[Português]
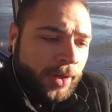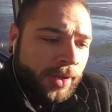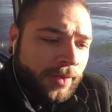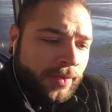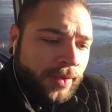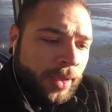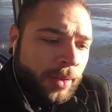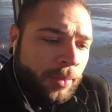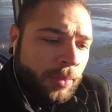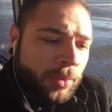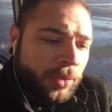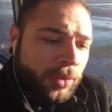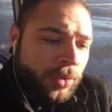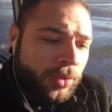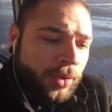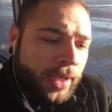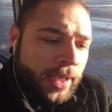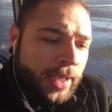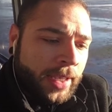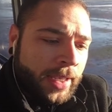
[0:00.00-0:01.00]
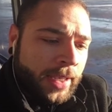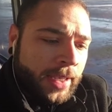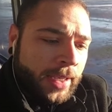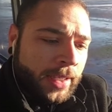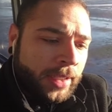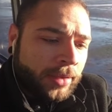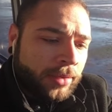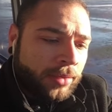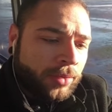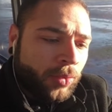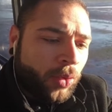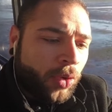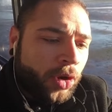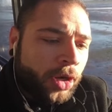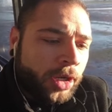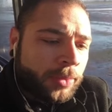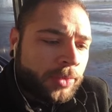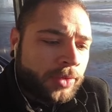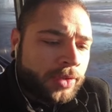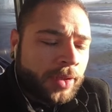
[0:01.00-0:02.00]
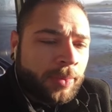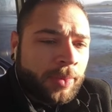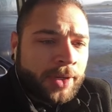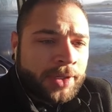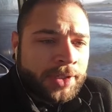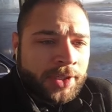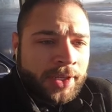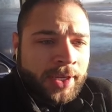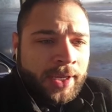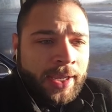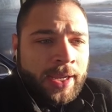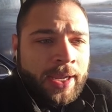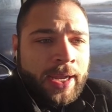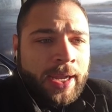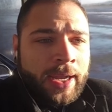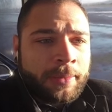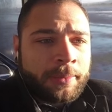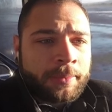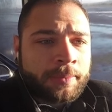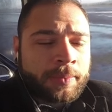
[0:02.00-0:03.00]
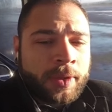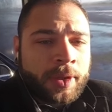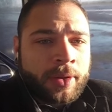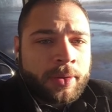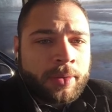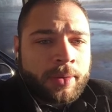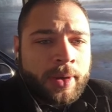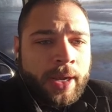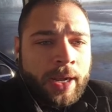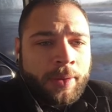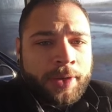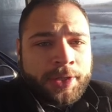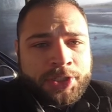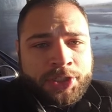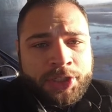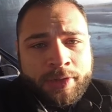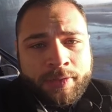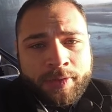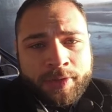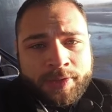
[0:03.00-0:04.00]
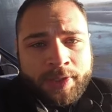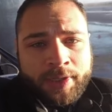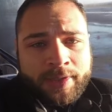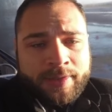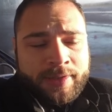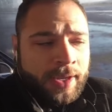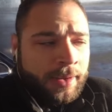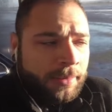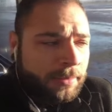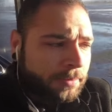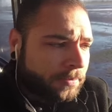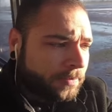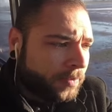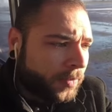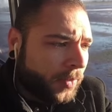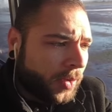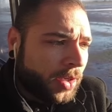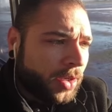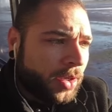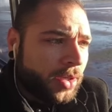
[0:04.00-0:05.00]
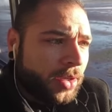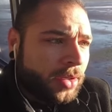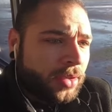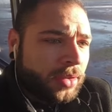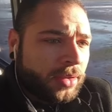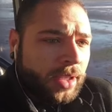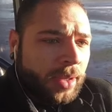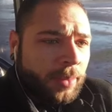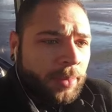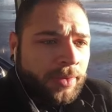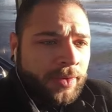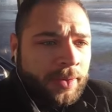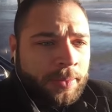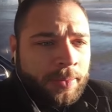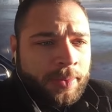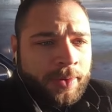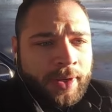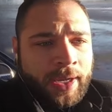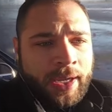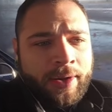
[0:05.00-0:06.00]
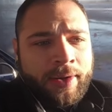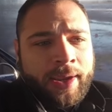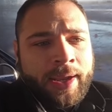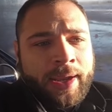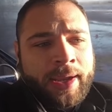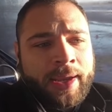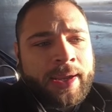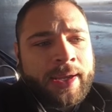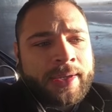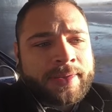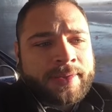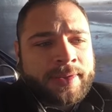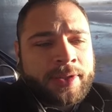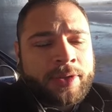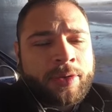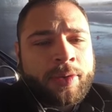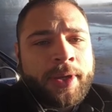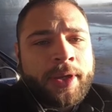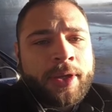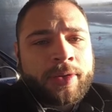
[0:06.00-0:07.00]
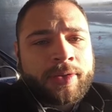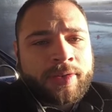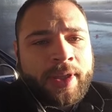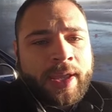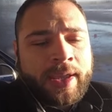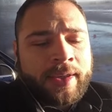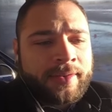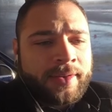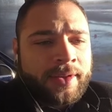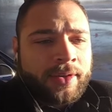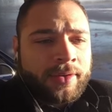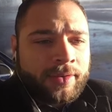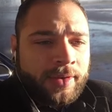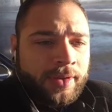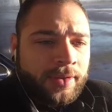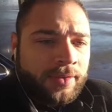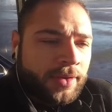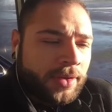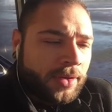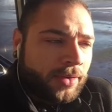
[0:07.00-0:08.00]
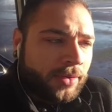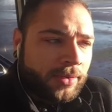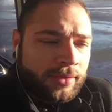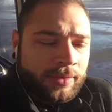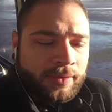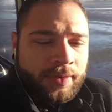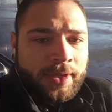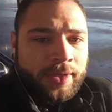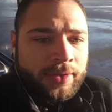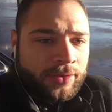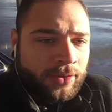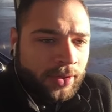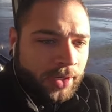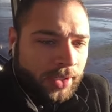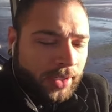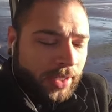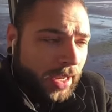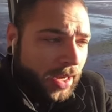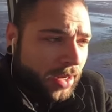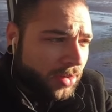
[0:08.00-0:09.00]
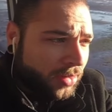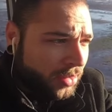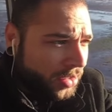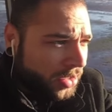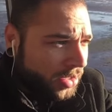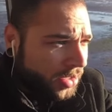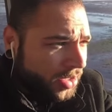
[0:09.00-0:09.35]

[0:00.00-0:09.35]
por exemplo, é, no ônibus você pode recarregar a quantia que você quiser. Tá? Por exemplo, eu quero recarregar 5 euros, 10 euros, 15 euros, fica a seu critério.